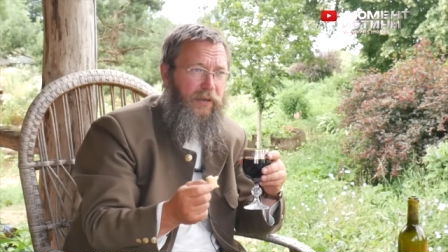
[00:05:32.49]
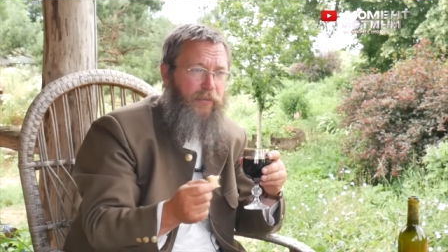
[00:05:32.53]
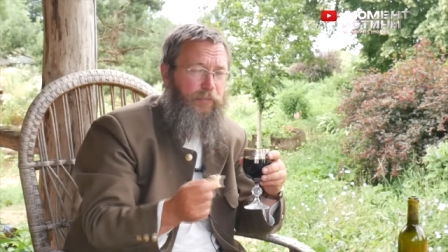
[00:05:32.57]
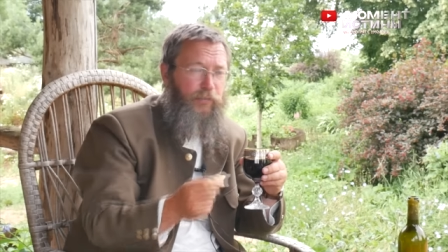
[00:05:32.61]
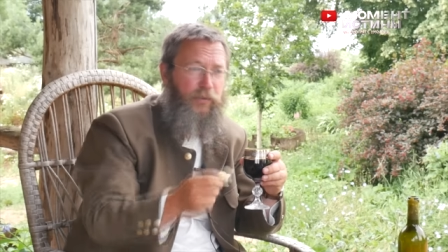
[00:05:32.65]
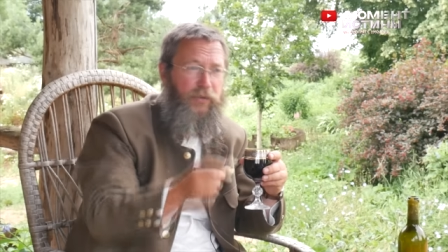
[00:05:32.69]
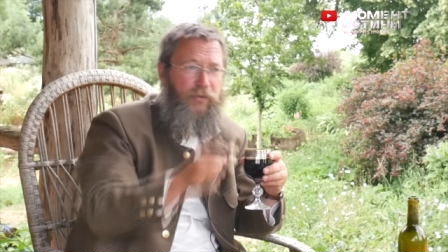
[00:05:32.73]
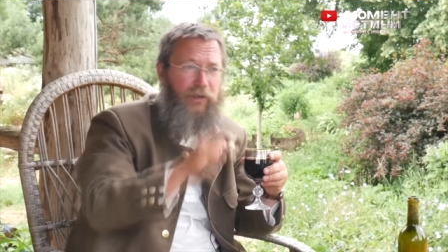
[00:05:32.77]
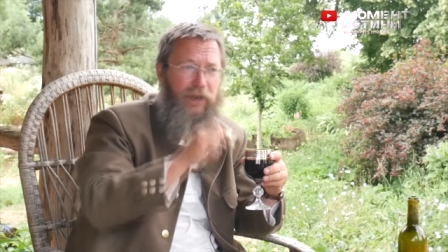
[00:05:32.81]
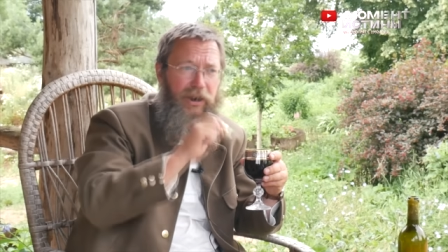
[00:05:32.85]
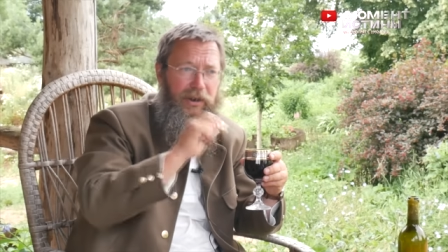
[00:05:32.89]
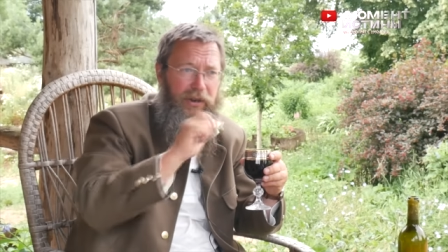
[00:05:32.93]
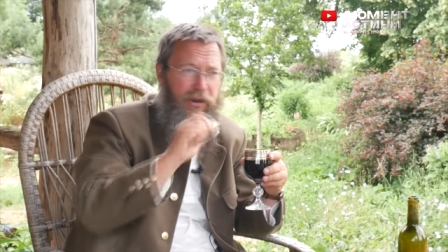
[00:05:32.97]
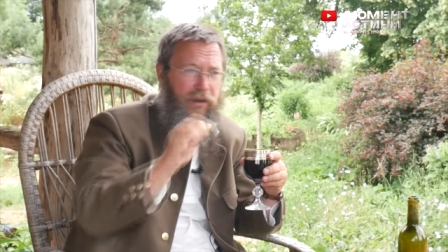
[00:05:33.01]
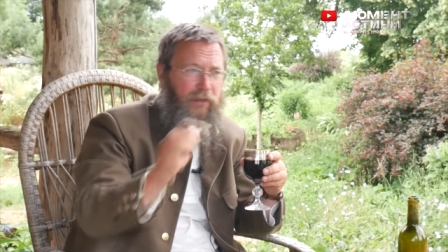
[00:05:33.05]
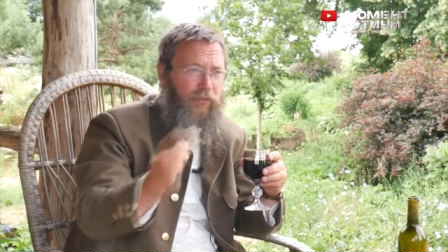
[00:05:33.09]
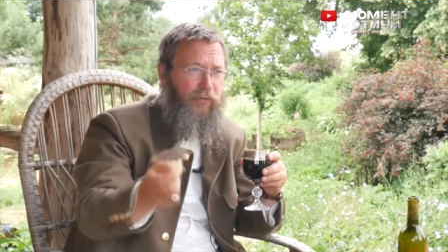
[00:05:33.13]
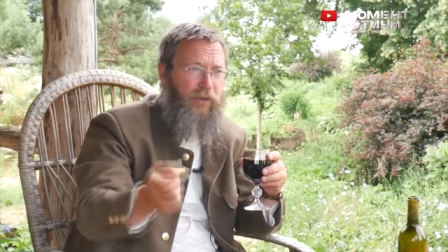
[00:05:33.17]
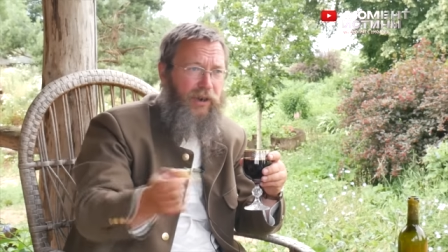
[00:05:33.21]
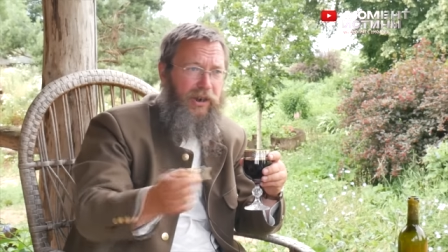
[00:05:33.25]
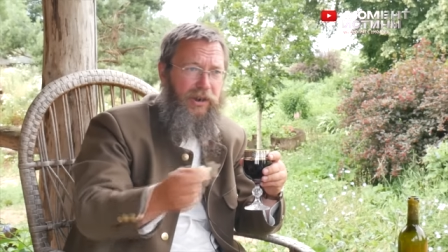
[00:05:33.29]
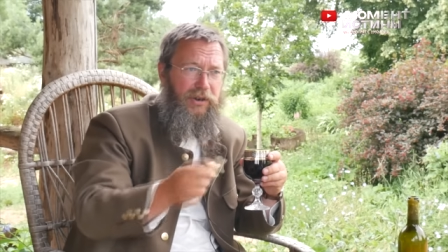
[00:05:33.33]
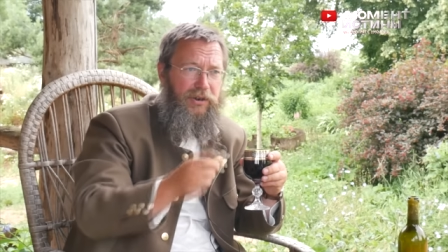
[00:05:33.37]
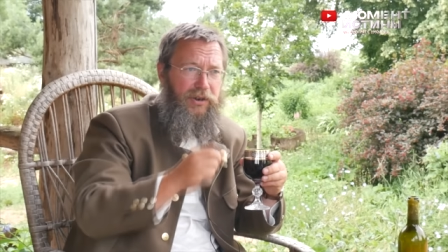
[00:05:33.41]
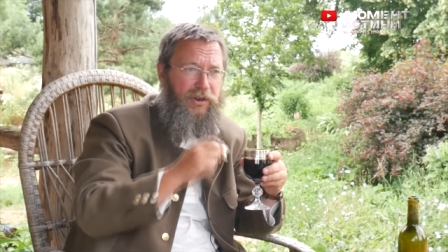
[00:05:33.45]
Ни в каких
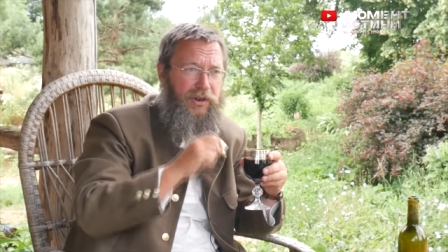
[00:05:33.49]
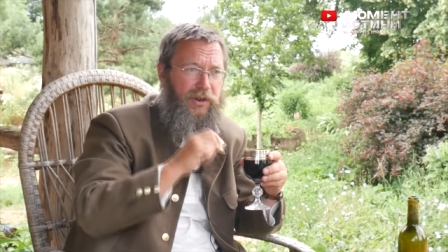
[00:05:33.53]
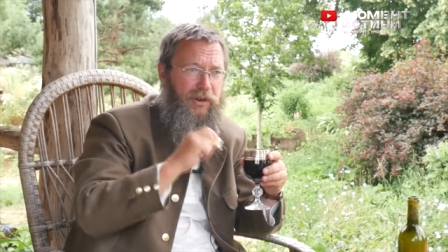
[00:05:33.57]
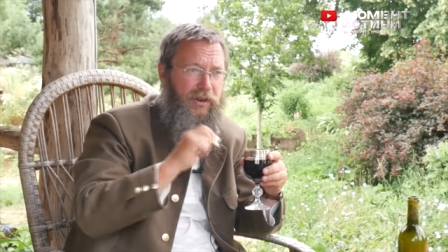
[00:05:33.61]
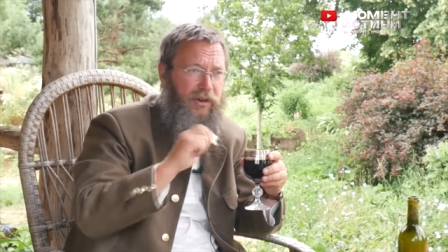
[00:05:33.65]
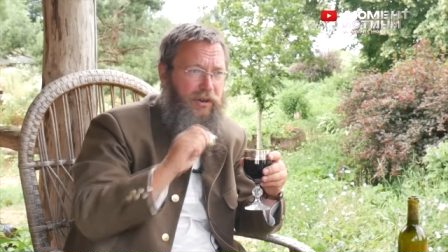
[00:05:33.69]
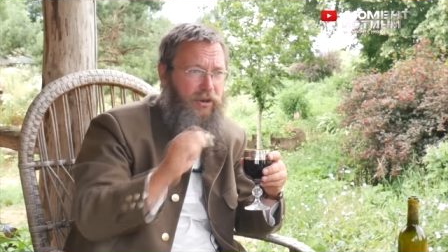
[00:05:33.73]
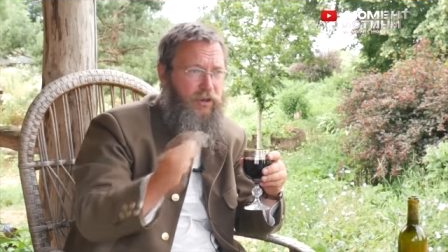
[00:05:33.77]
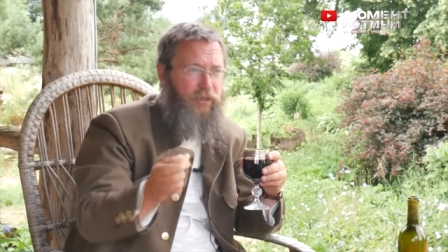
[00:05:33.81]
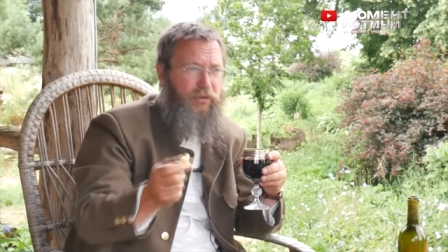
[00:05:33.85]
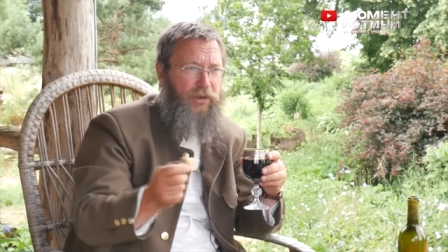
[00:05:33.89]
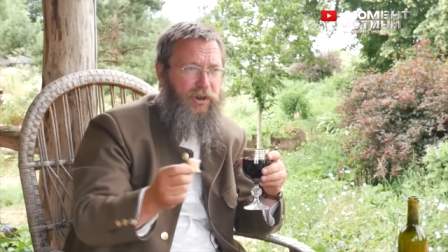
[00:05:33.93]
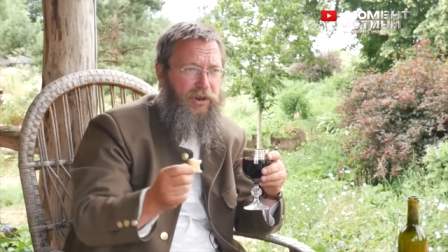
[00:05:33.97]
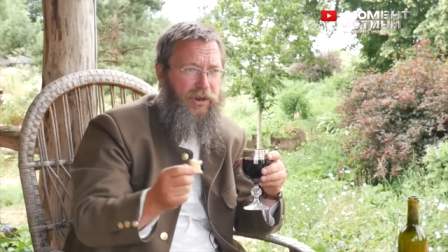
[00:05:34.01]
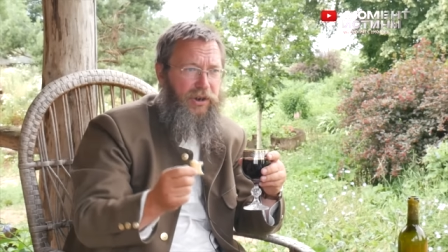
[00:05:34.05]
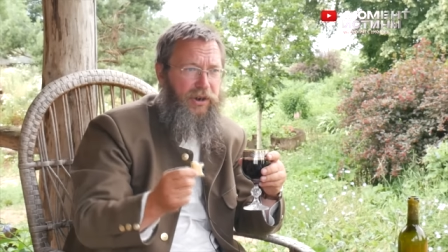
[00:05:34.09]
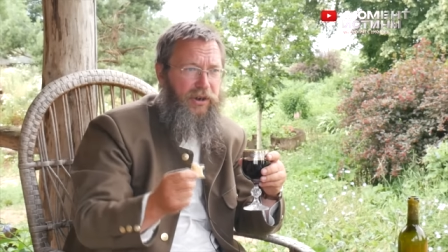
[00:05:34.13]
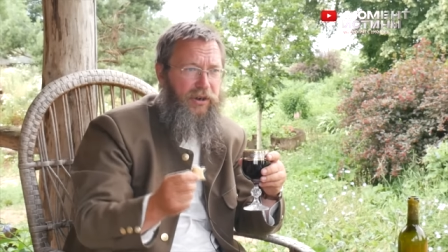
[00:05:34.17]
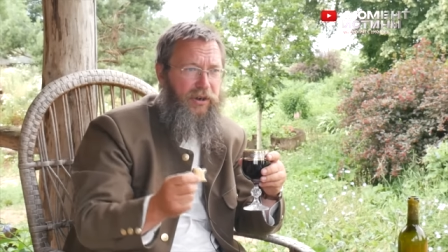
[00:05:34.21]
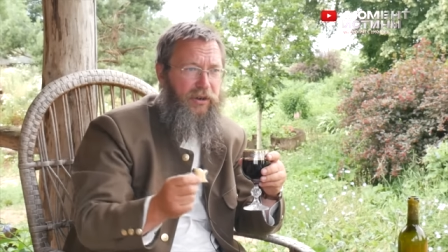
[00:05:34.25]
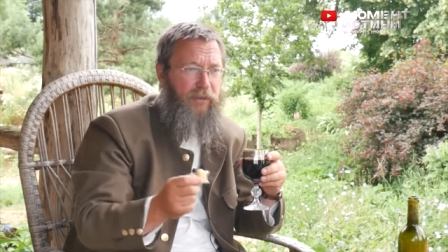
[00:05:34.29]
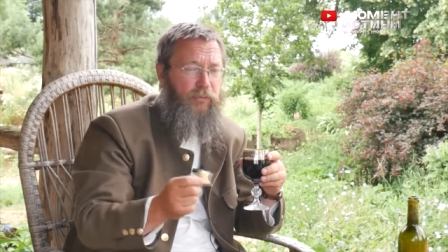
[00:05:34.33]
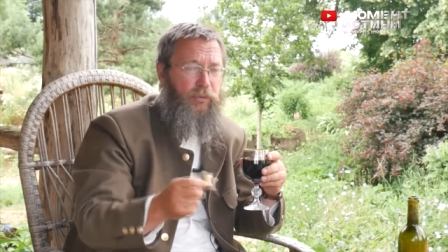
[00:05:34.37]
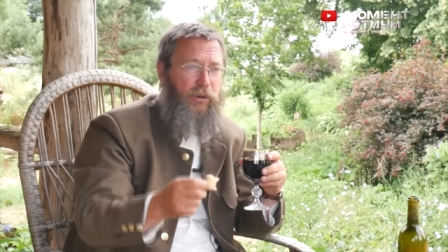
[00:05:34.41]
Франциях и Швейцариях.